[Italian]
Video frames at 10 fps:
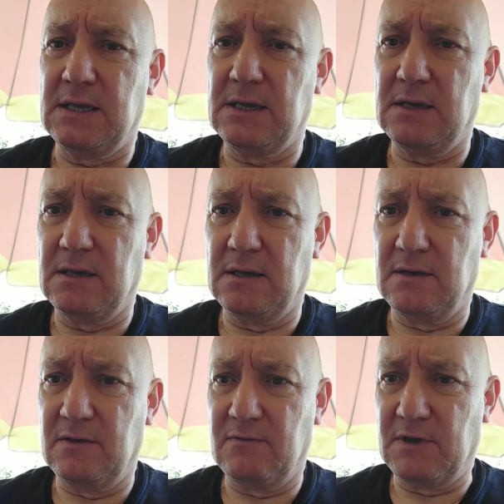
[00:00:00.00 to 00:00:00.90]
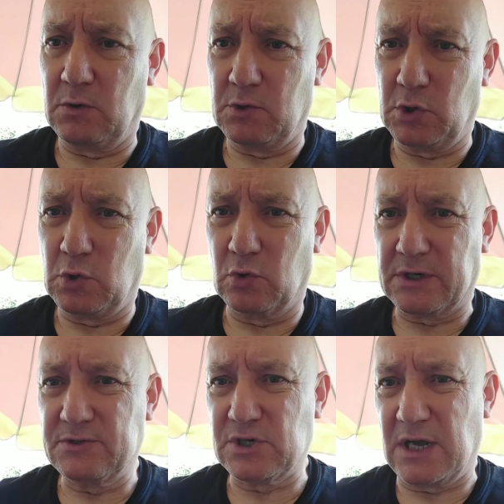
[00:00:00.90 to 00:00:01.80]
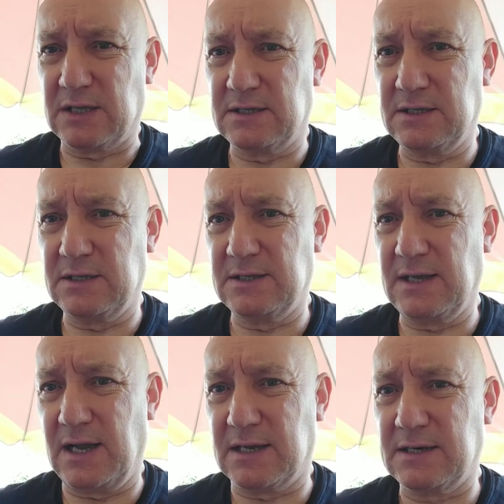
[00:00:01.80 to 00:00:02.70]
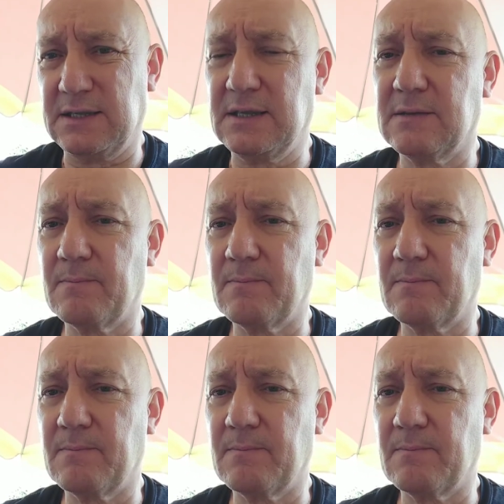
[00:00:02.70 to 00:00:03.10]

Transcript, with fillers: eh, vengono incoraggiati da anni,